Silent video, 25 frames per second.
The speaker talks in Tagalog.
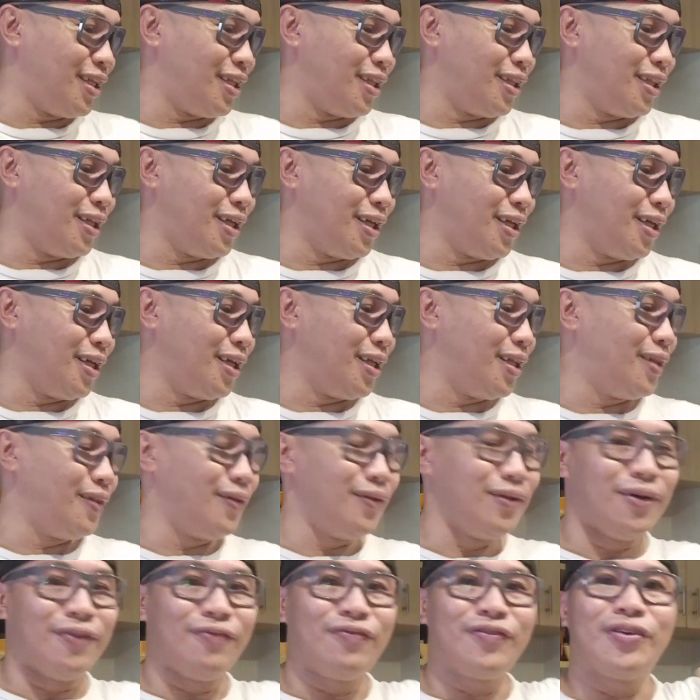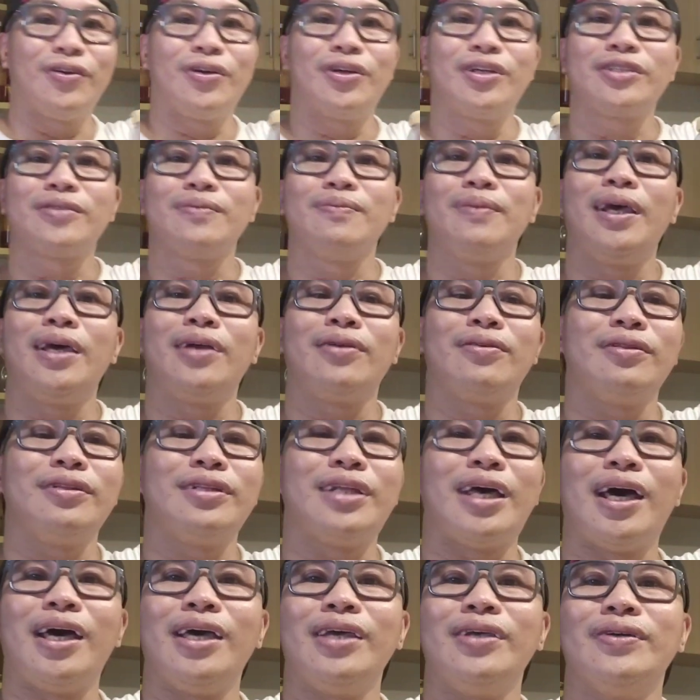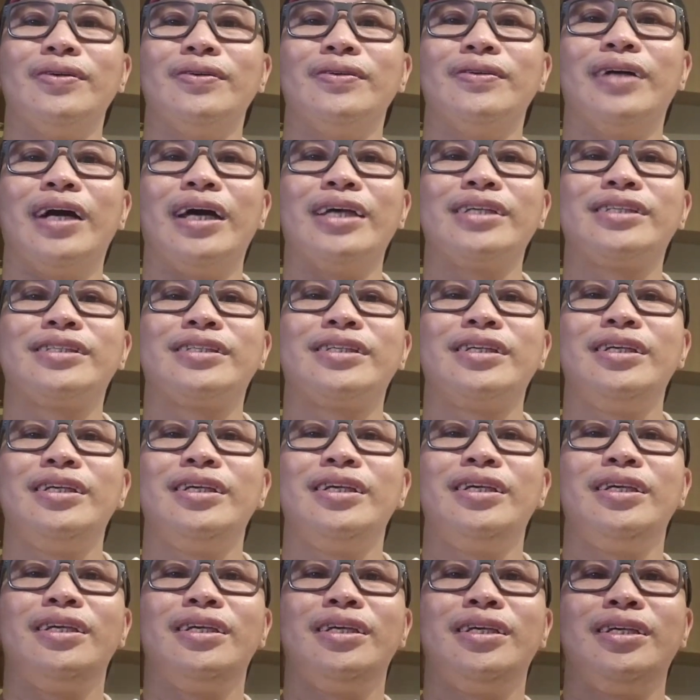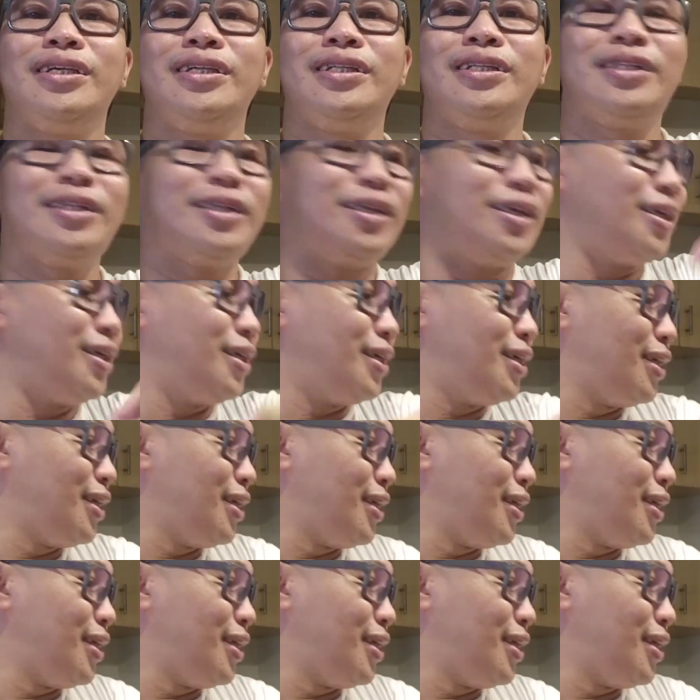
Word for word: And then, of course, meron tayong asin.